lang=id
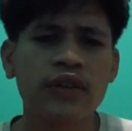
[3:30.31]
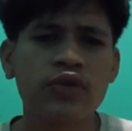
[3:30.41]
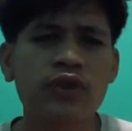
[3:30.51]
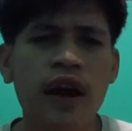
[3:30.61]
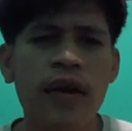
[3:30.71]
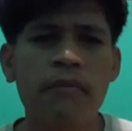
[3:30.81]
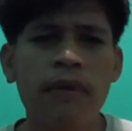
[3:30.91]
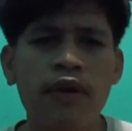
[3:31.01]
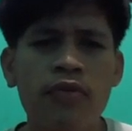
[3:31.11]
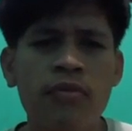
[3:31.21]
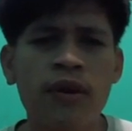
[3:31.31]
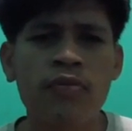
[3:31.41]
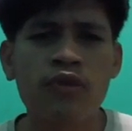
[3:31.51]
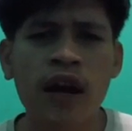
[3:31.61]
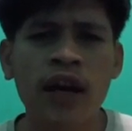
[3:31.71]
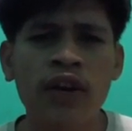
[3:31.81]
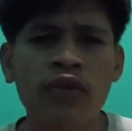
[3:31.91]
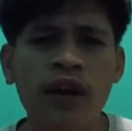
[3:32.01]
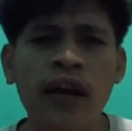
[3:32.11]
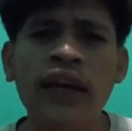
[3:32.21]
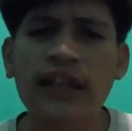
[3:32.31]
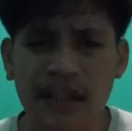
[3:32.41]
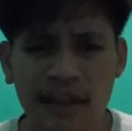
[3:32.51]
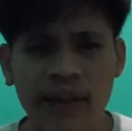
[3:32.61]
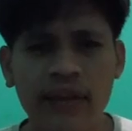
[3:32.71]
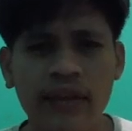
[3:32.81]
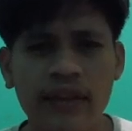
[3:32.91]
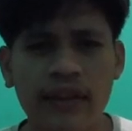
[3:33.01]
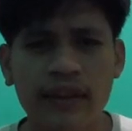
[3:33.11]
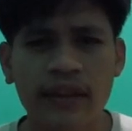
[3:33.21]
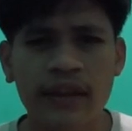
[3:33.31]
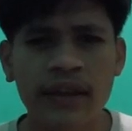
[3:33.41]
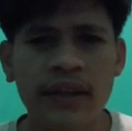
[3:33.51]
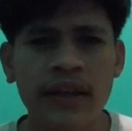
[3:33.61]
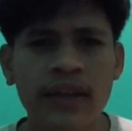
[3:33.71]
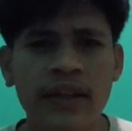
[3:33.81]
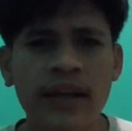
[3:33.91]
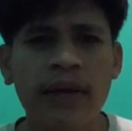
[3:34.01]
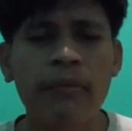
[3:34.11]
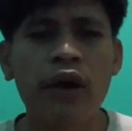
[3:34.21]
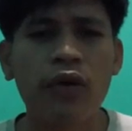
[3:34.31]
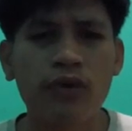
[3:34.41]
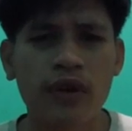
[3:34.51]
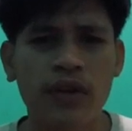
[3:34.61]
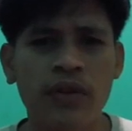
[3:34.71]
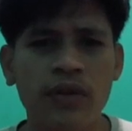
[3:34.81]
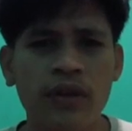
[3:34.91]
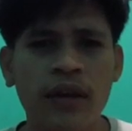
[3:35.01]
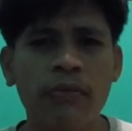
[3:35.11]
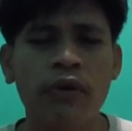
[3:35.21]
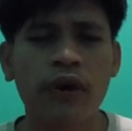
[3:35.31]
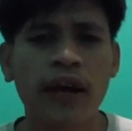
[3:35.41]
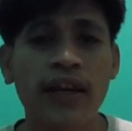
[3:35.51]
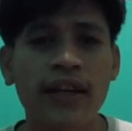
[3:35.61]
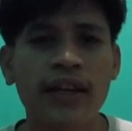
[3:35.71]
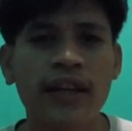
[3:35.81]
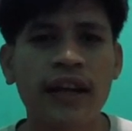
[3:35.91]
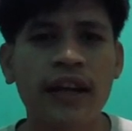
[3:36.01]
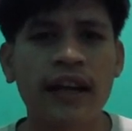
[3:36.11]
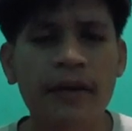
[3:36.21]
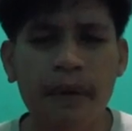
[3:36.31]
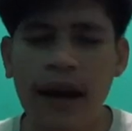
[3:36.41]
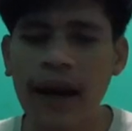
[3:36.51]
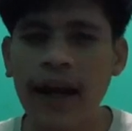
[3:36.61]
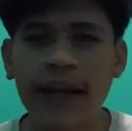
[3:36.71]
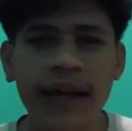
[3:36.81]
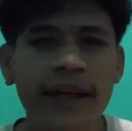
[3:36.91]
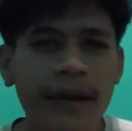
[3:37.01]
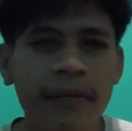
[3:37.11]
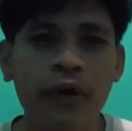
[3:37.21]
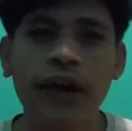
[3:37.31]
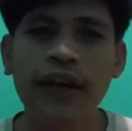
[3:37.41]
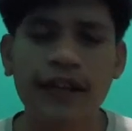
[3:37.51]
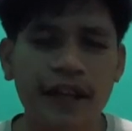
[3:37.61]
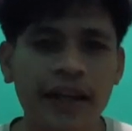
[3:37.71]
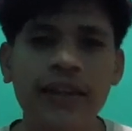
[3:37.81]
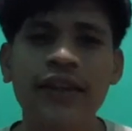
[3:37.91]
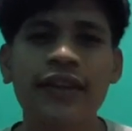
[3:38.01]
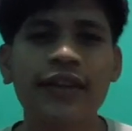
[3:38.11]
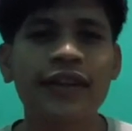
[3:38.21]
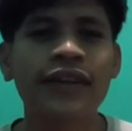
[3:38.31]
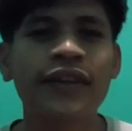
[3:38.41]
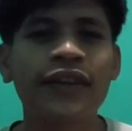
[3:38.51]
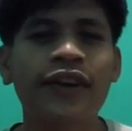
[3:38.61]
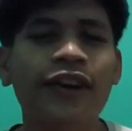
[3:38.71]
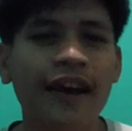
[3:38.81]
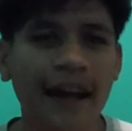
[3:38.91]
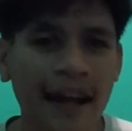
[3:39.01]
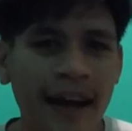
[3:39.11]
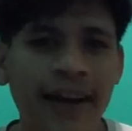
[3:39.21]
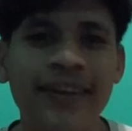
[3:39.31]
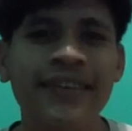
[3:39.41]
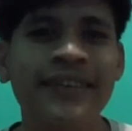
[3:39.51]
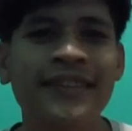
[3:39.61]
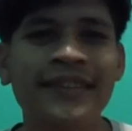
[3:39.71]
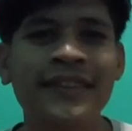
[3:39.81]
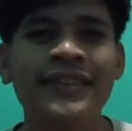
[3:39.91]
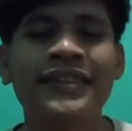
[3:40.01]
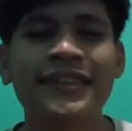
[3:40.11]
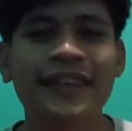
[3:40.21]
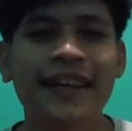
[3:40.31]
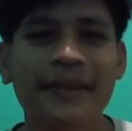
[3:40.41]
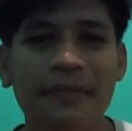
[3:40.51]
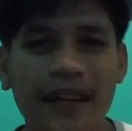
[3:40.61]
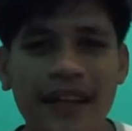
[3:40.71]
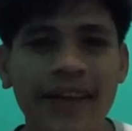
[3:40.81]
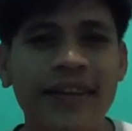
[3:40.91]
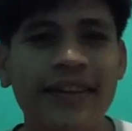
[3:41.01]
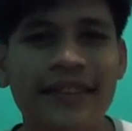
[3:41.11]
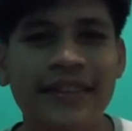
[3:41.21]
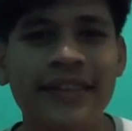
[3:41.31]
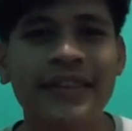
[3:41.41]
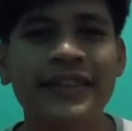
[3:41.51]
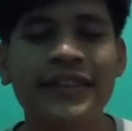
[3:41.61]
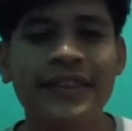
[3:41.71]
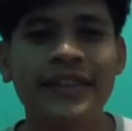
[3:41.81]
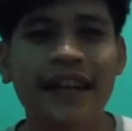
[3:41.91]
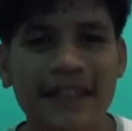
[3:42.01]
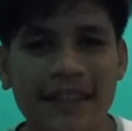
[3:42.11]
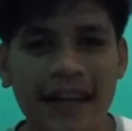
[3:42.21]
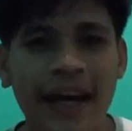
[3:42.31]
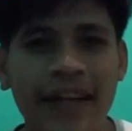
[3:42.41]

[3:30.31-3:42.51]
juga belum menemukan tukang ngedit yang mau gitu yang mau ngedit dan barangkali aja yang mau ngedit oke okay lah saya temenin dengan senang